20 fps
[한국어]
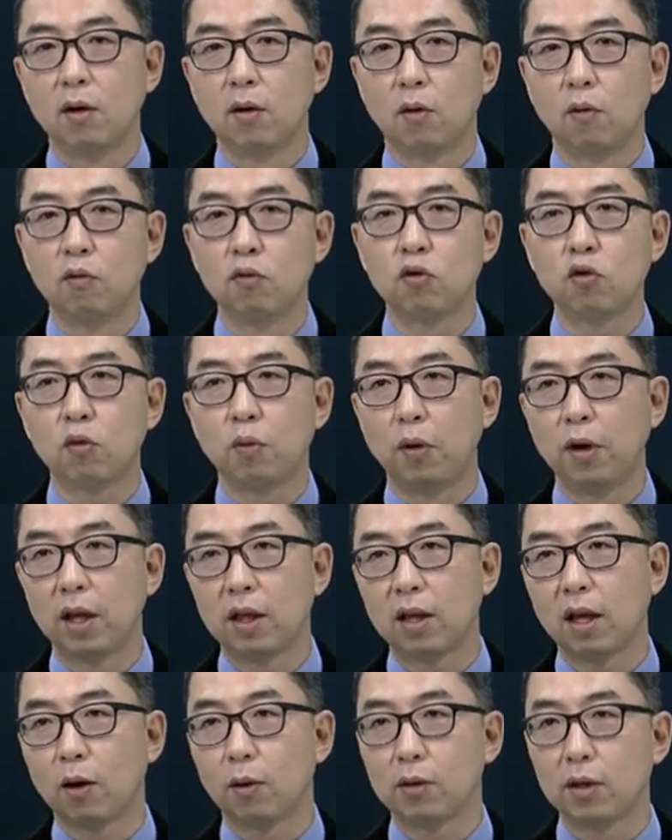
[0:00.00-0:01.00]
우주로
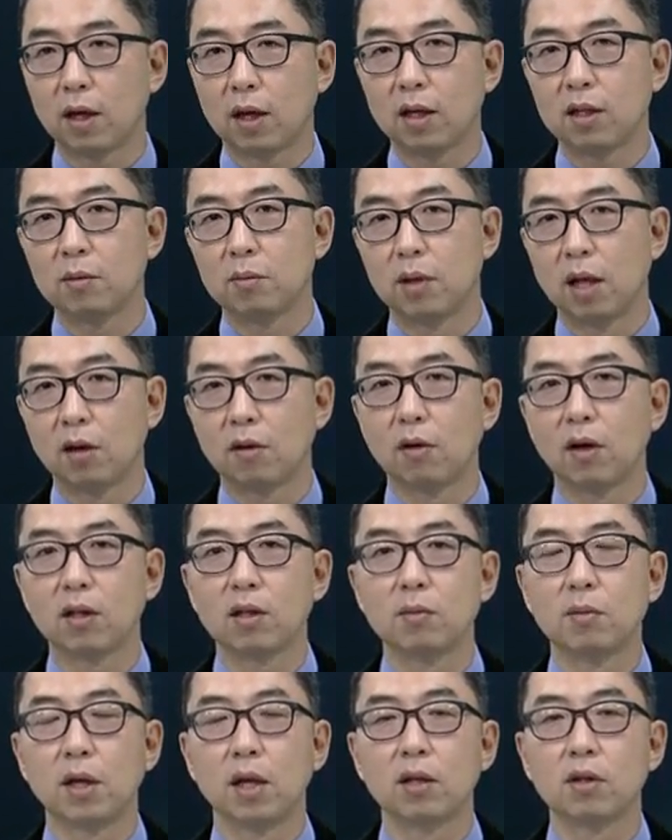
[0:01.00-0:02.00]
보냈다라고 생각하시면 될 것
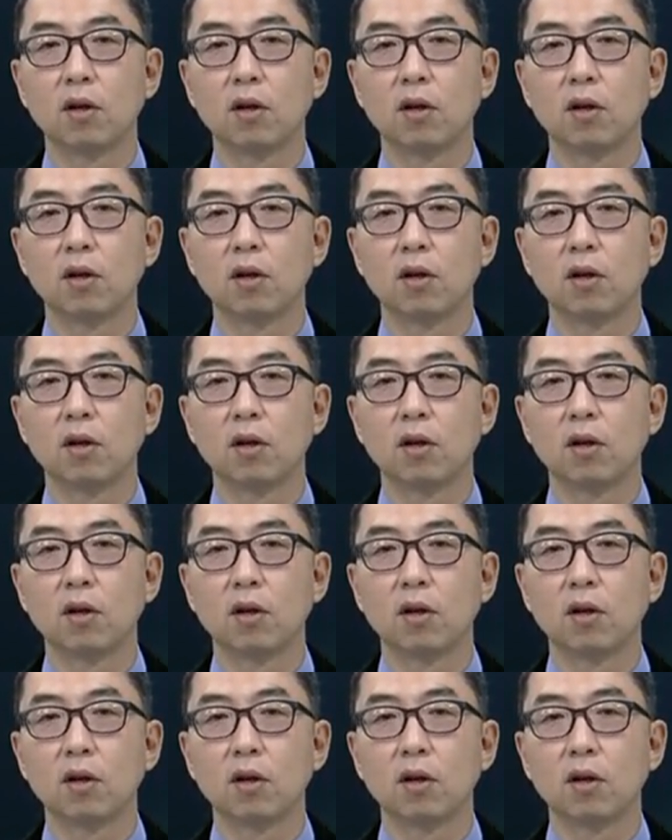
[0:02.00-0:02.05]
같습니다.